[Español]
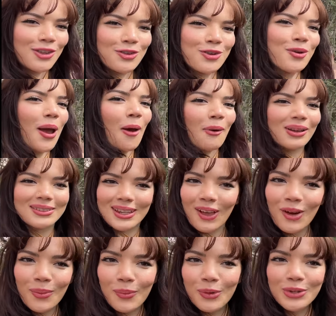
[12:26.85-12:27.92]
y yo no he
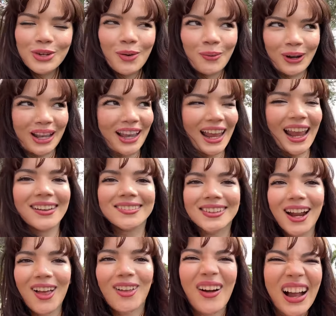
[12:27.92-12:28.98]
avanzado mucho porque he
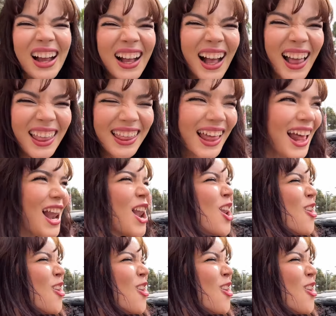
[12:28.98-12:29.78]
entrado a cada